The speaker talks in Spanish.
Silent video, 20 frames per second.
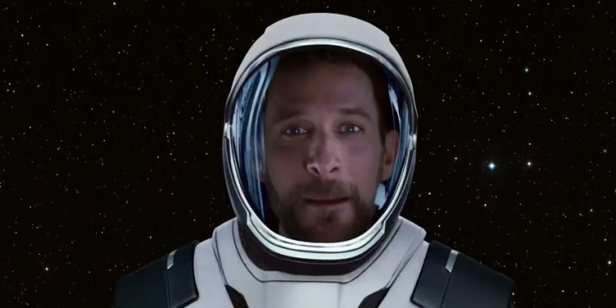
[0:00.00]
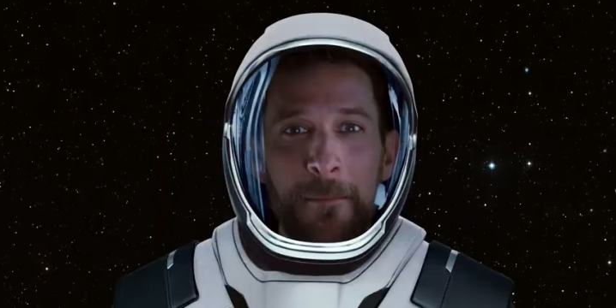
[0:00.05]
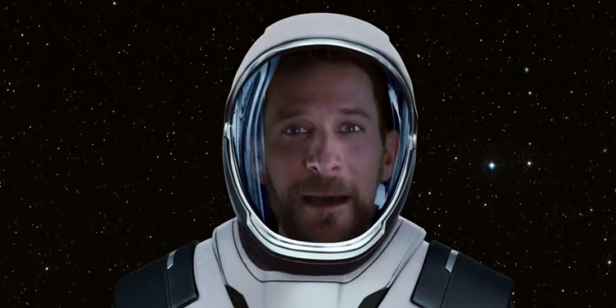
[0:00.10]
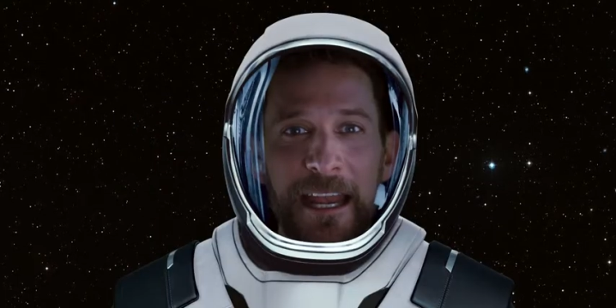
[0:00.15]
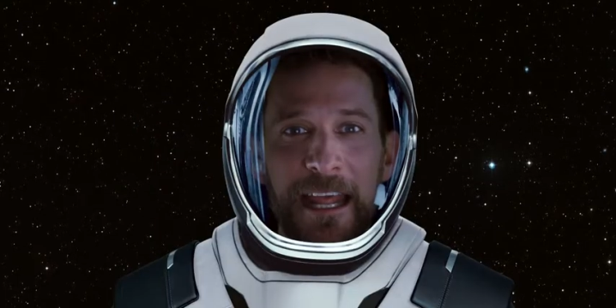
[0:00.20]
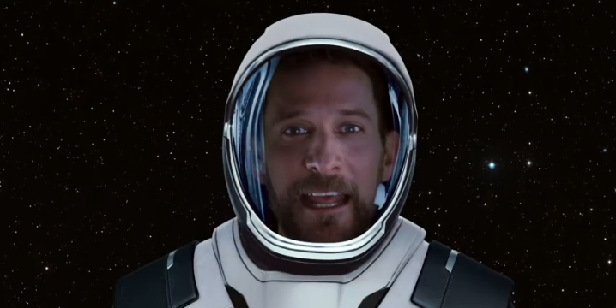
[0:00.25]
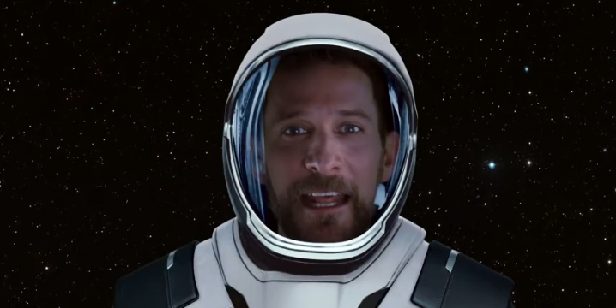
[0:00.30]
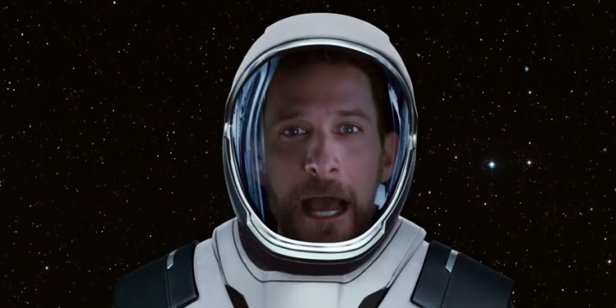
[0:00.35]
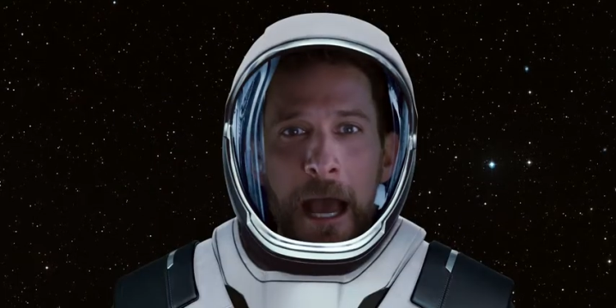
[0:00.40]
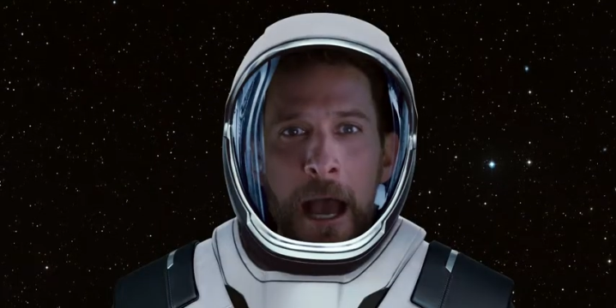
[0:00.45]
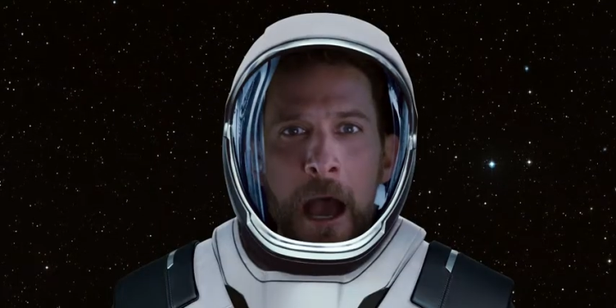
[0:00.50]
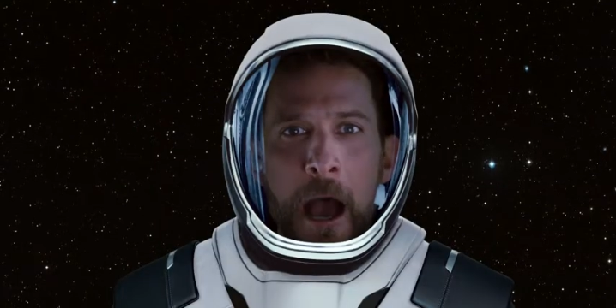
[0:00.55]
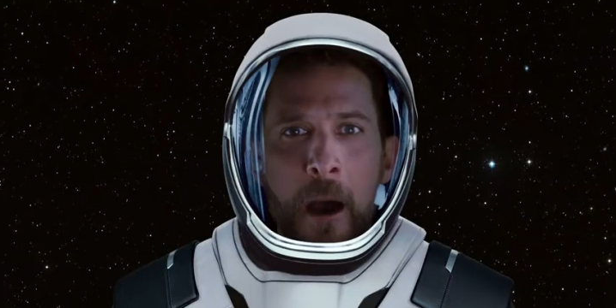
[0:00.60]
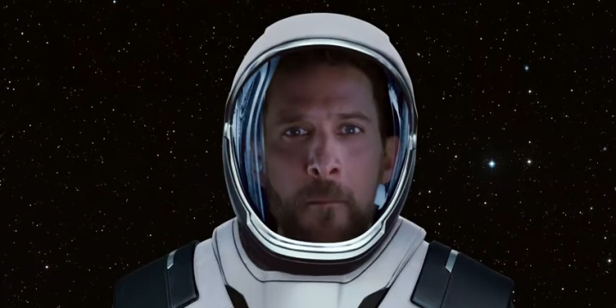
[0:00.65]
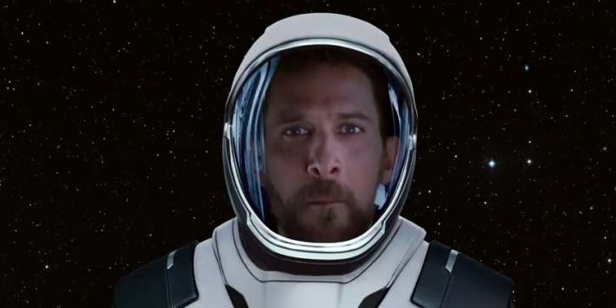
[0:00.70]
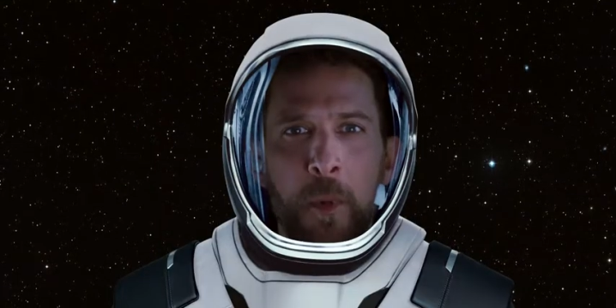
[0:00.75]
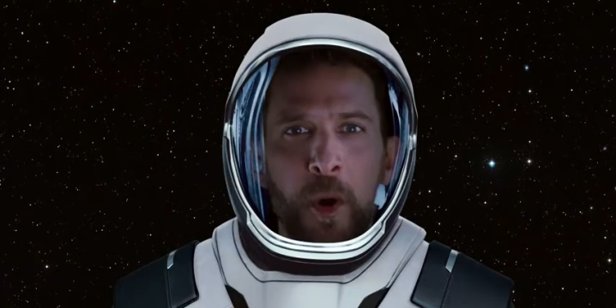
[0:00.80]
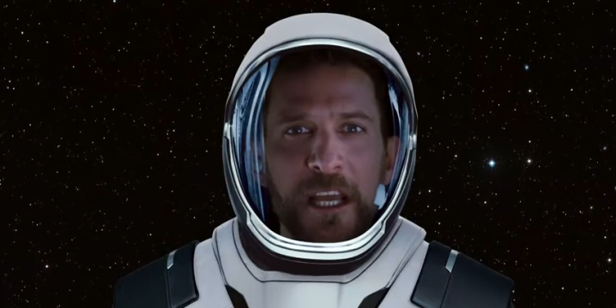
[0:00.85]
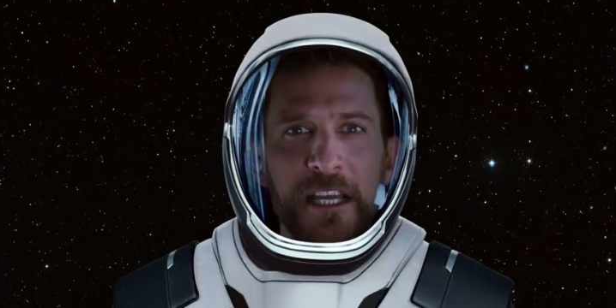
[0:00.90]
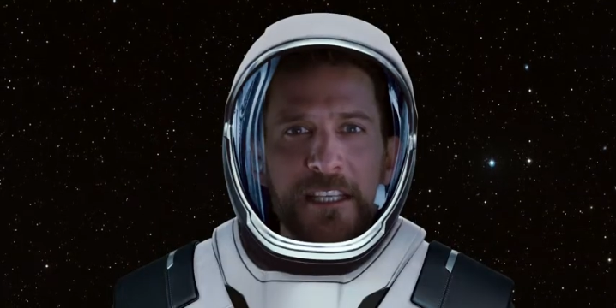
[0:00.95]
manera
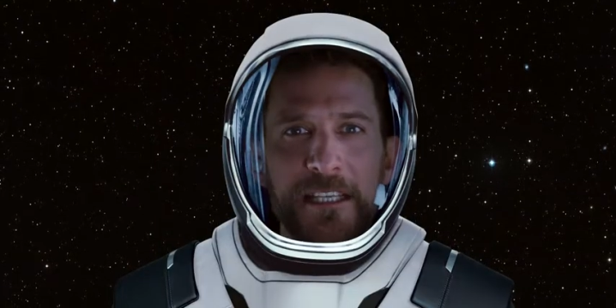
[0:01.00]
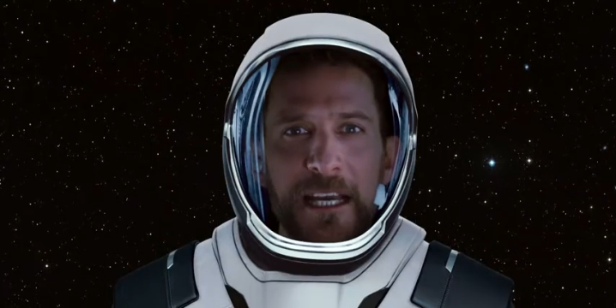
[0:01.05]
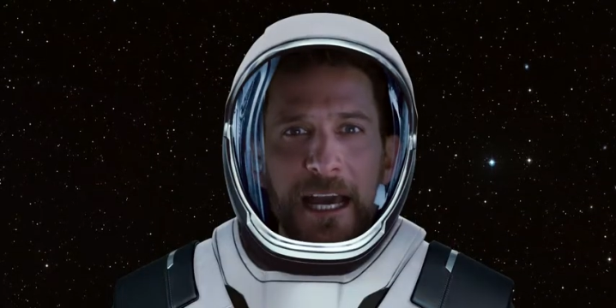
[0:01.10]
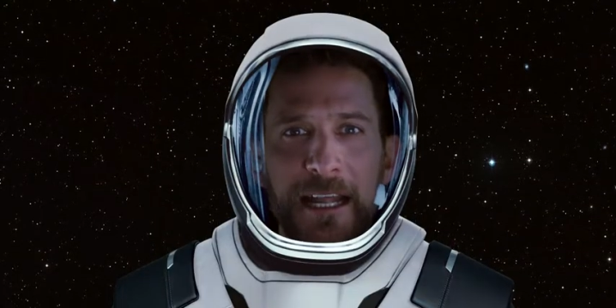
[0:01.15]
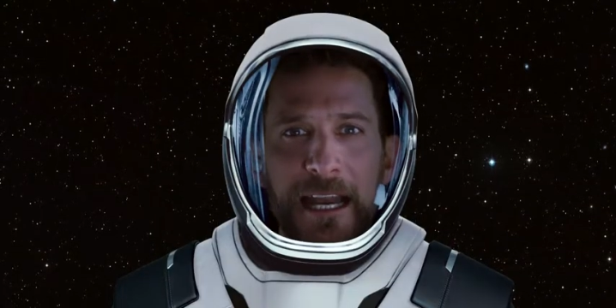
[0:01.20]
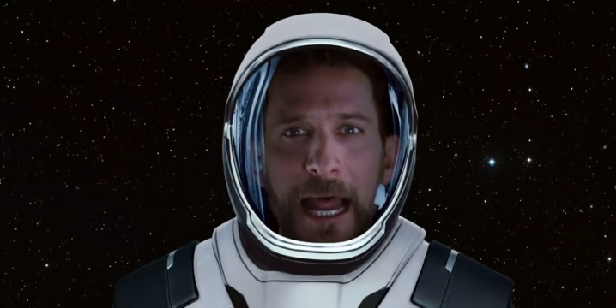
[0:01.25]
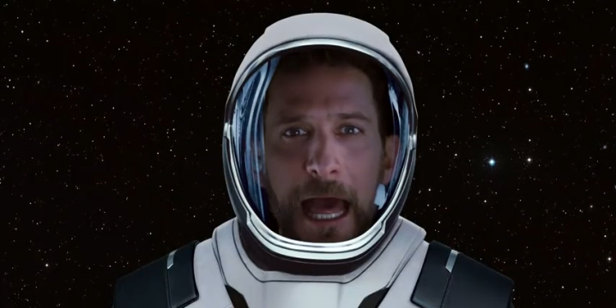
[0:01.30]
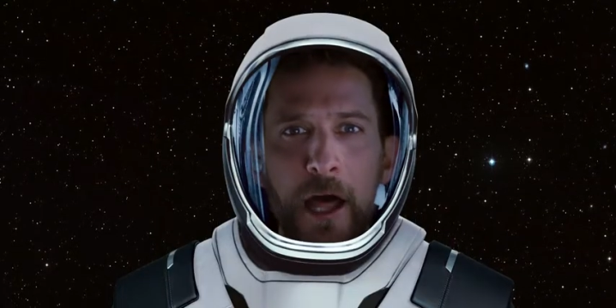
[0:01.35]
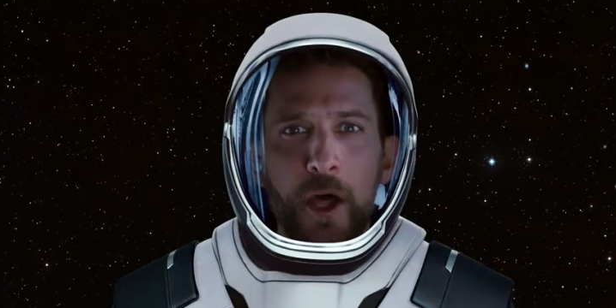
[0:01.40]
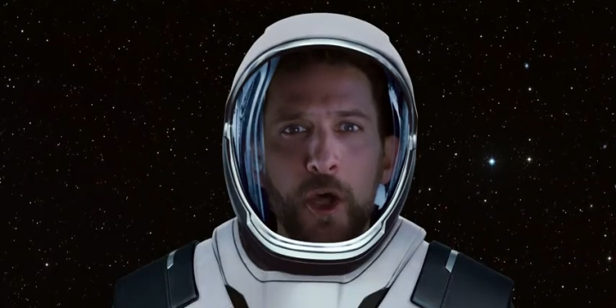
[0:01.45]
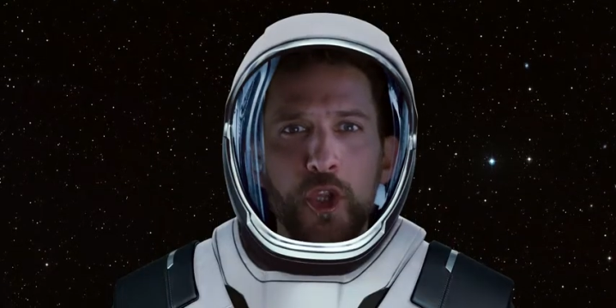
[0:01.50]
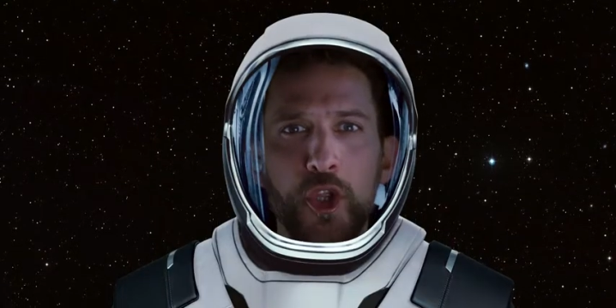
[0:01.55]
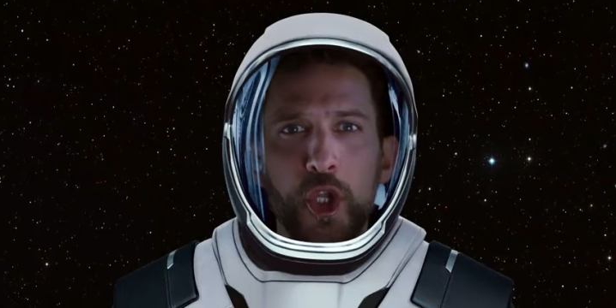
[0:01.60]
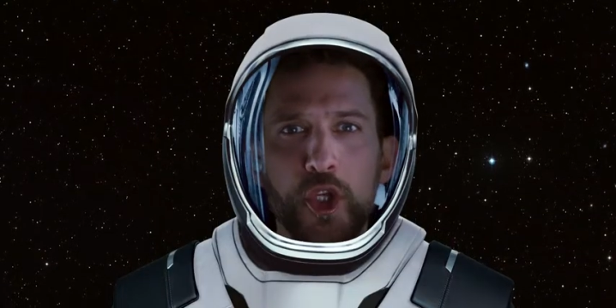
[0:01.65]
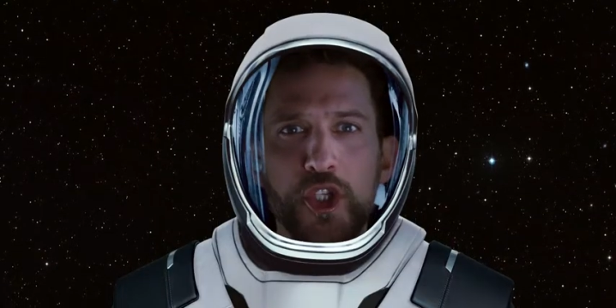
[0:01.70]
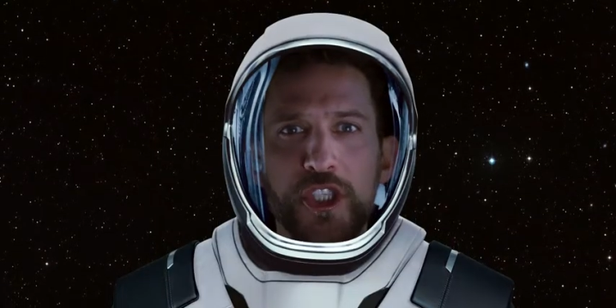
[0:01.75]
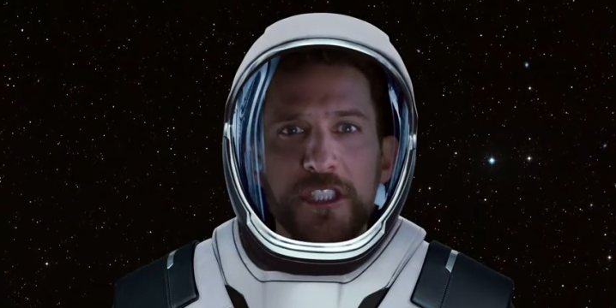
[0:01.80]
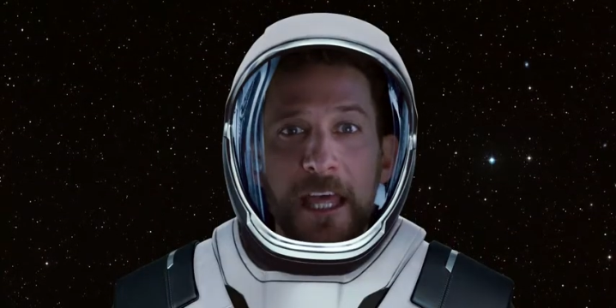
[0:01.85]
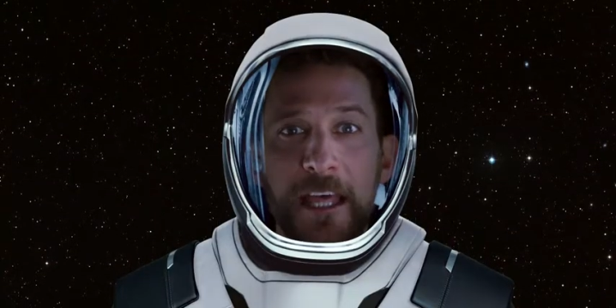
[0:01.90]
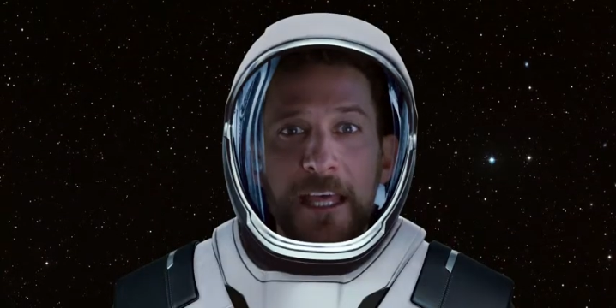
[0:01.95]
voy a llegar a donde
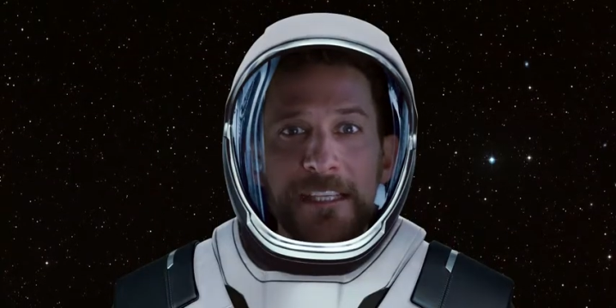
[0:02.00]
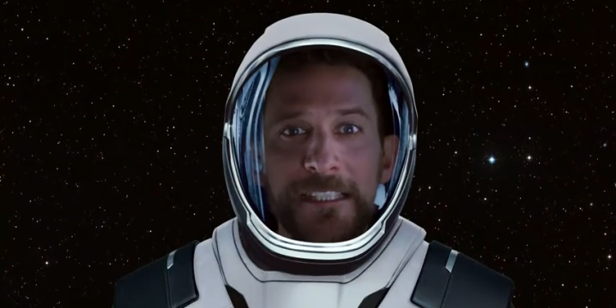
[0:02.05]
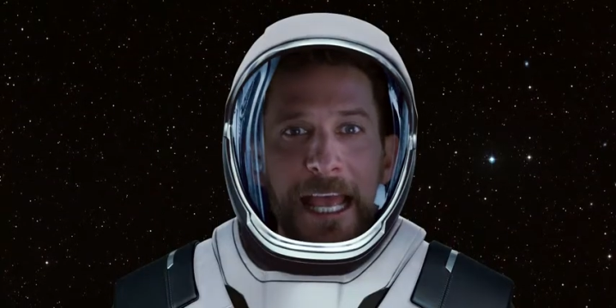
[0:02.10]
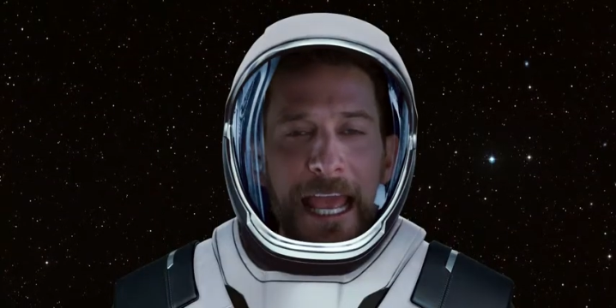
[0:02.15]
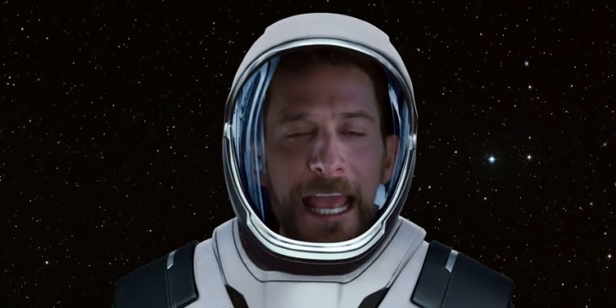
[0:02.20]
ustedes